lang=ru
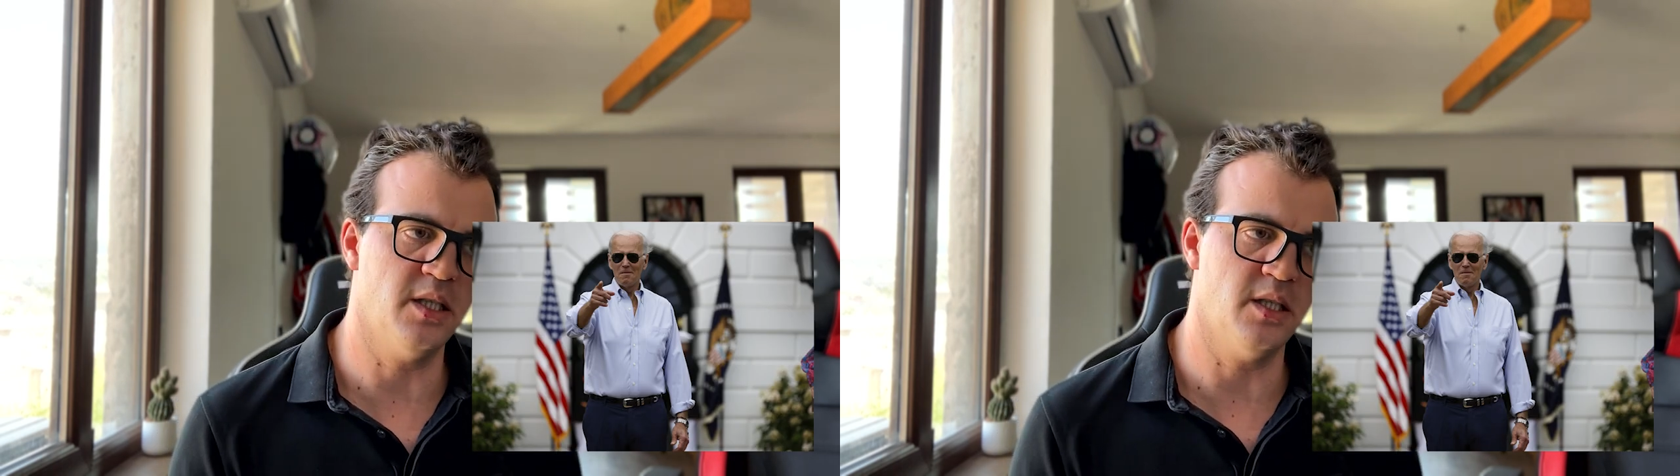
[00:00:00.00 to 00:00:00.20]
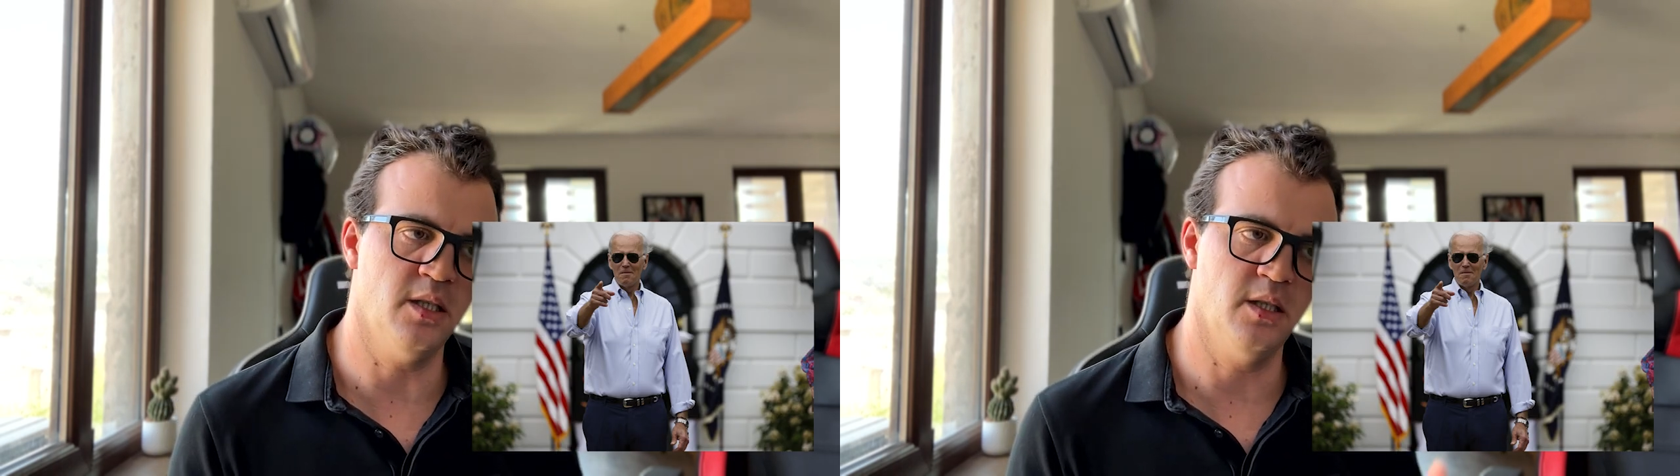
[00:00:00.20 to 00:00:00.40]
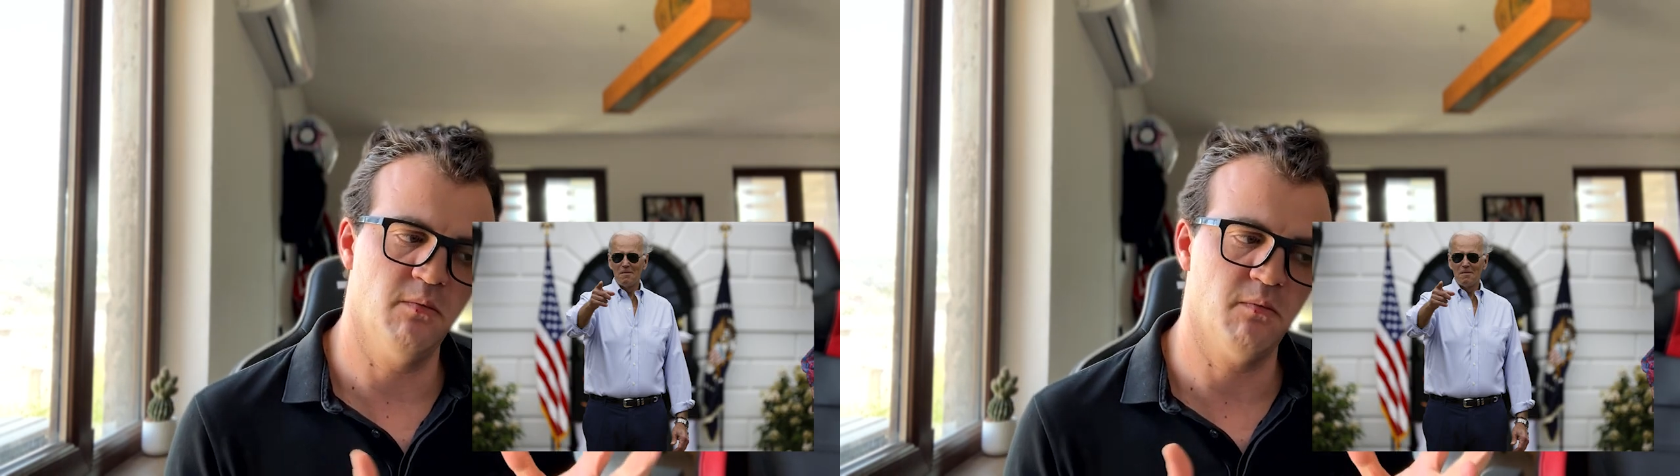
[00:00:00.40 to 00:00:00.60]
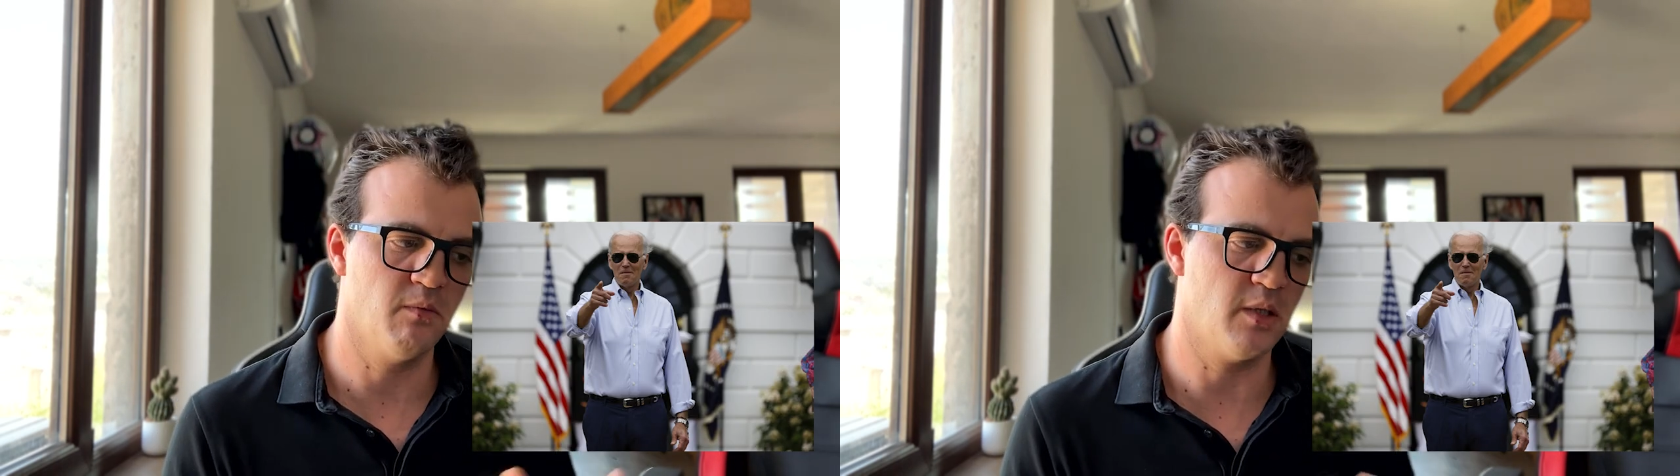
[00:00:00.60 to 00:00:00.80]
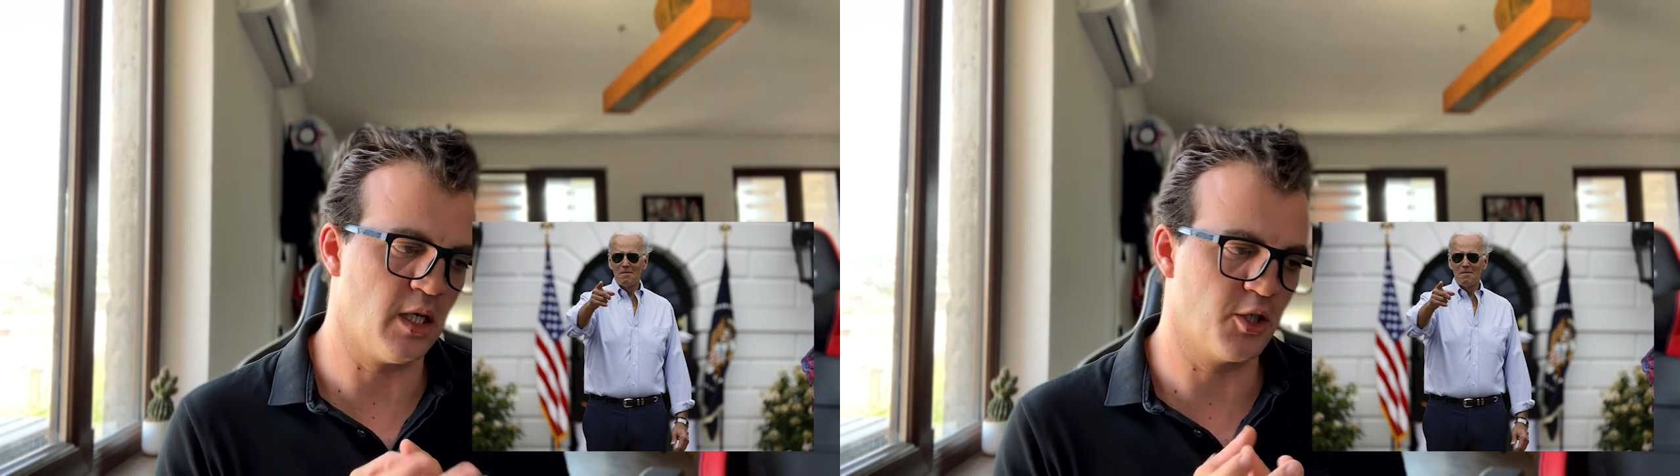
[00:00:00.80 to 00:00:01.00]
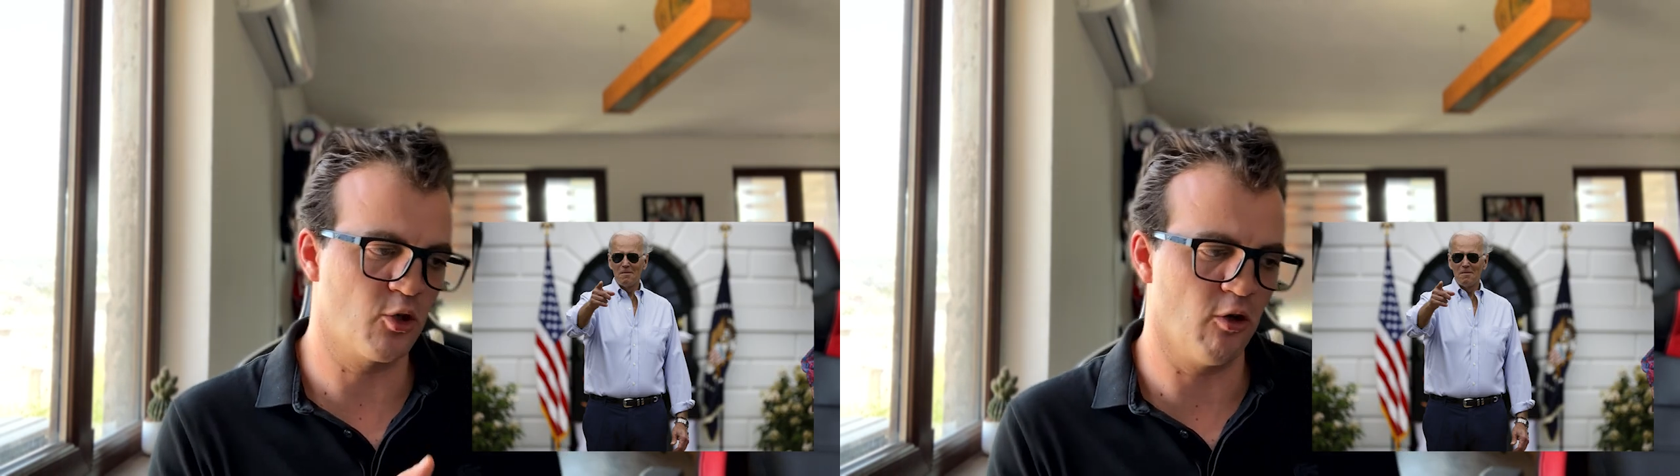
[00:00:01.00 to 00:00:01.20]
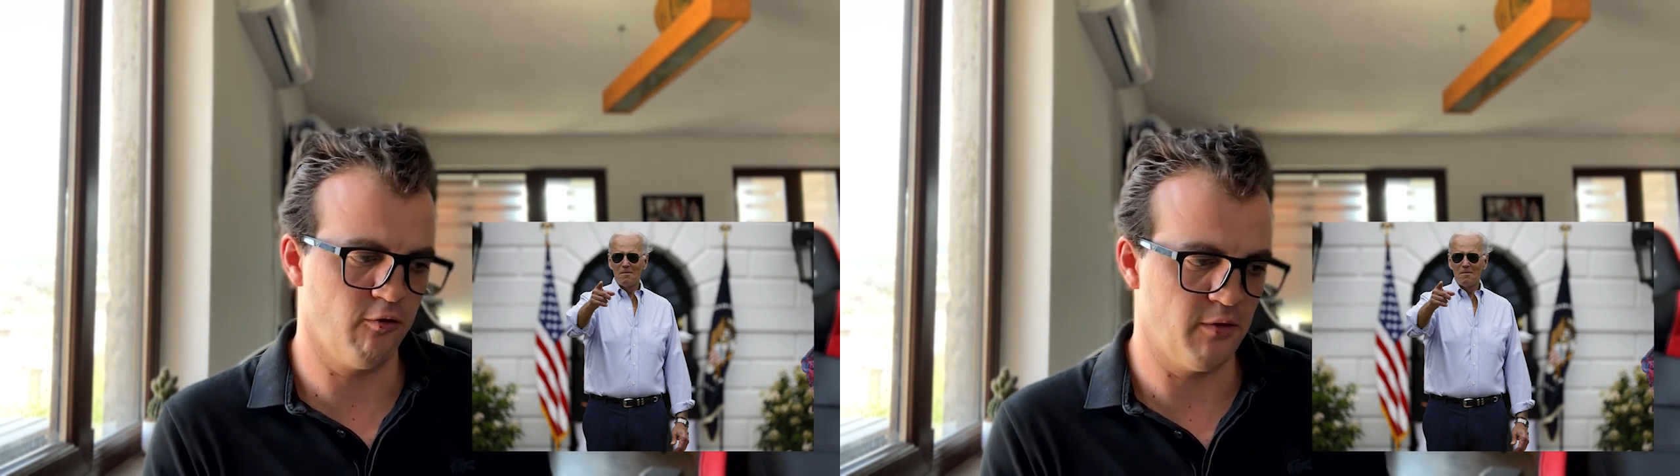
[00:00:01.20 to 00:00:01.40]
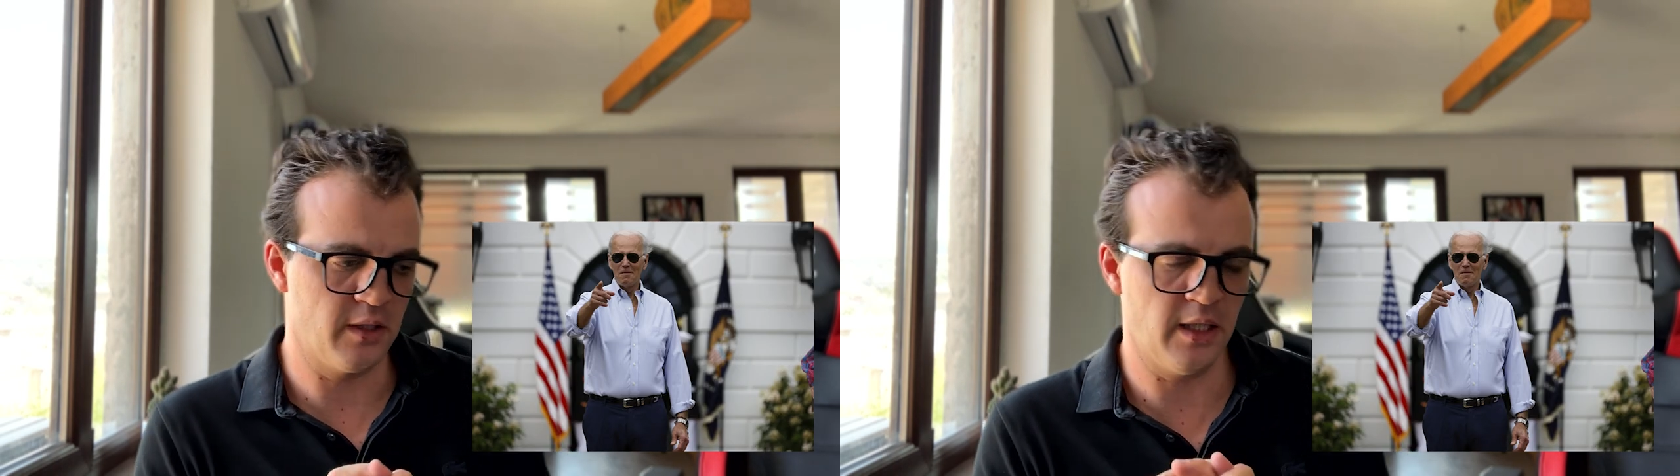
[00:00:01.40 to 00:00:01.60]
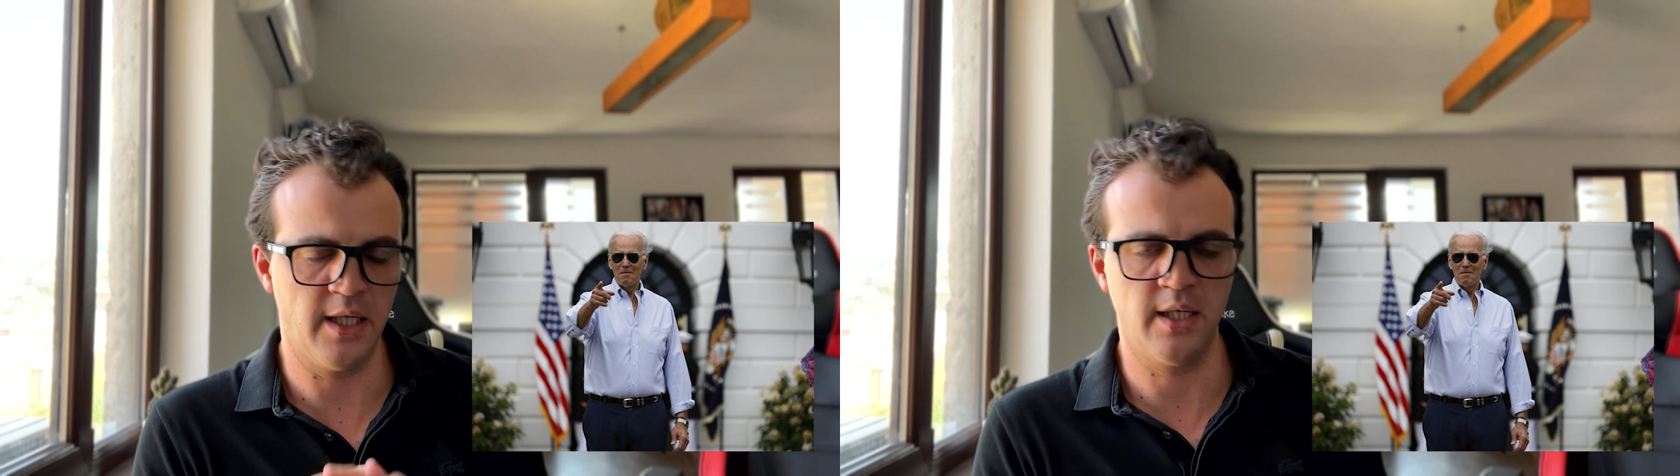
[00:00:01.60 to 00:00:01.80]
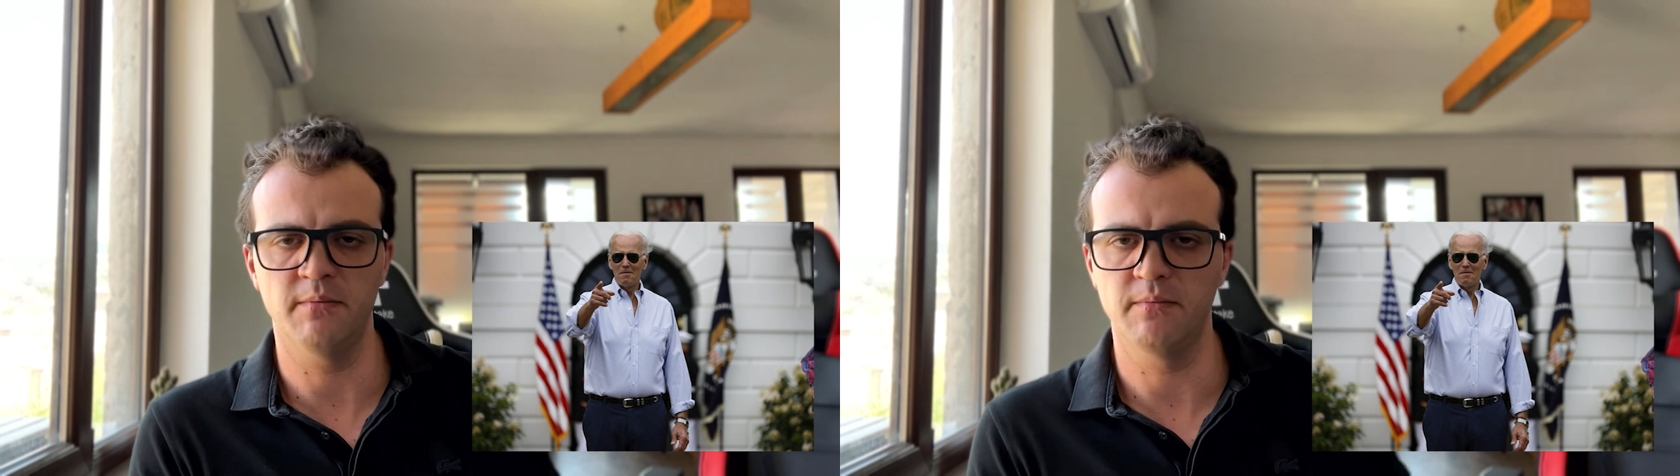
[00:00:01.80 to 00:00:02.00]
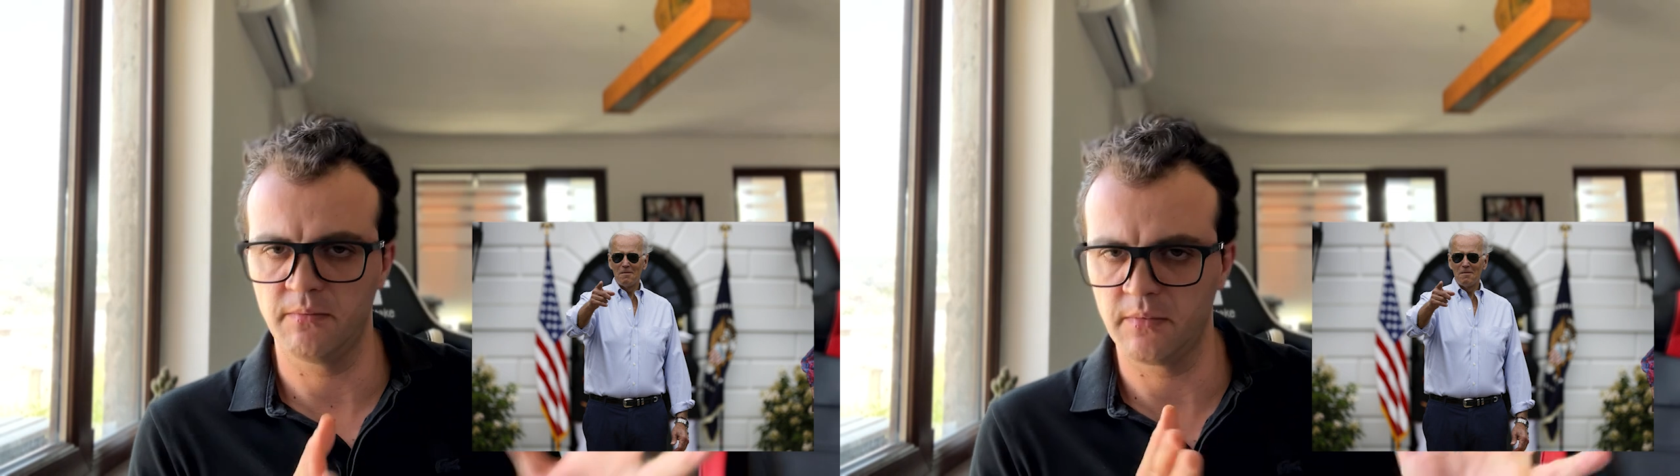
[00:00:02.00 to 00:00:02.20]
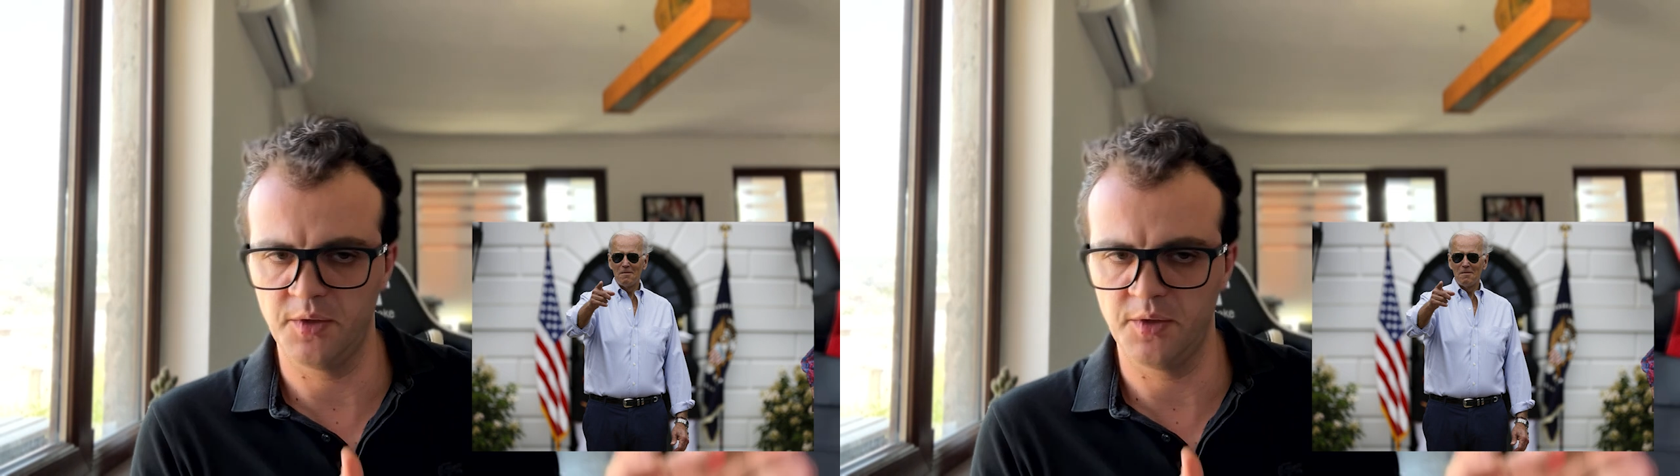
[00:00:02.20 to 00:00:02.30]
и очков для